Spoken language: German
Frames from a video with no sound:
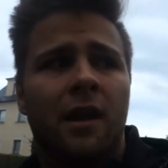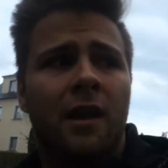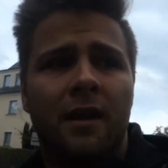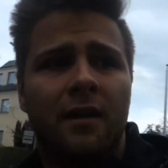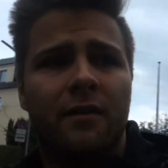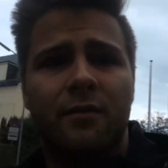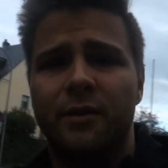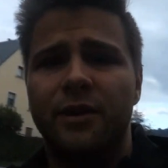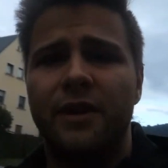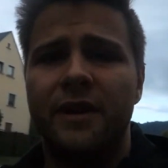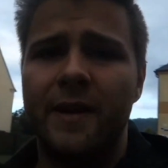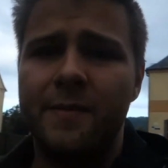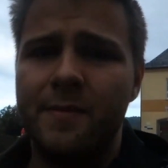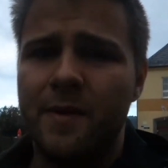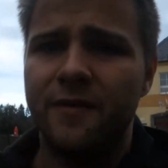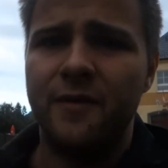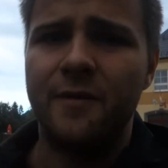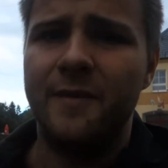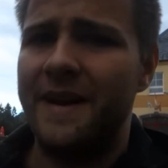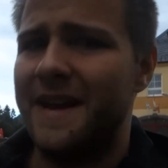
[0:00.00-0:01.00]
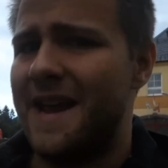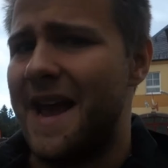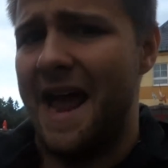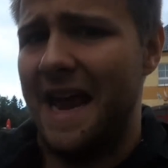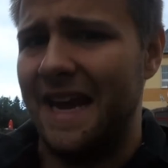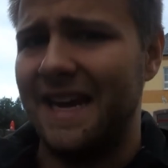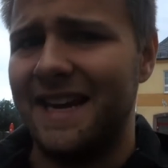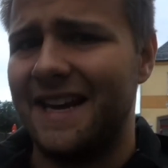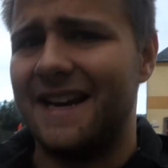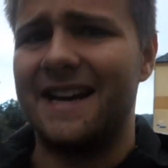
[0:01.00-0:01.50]
Das würde ich nicht mal für meine
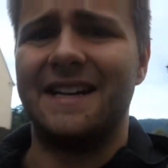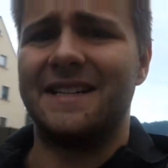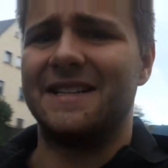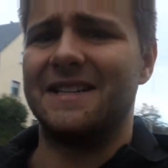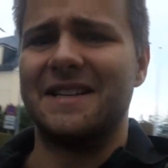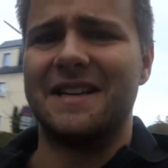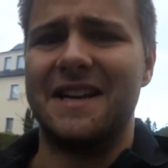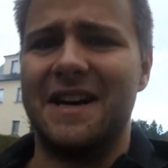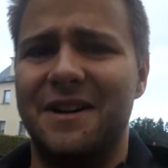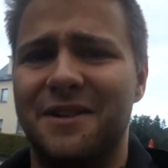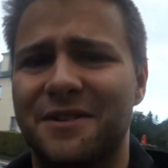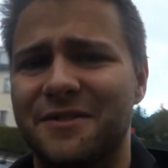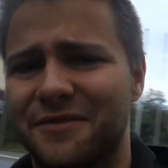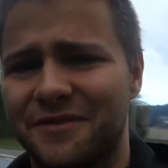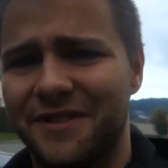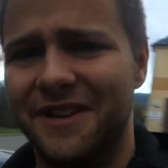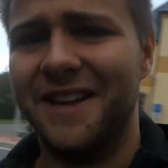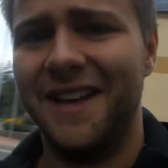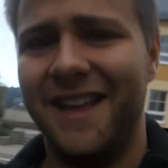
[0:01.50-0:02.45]
eigenen Katzen kaufen.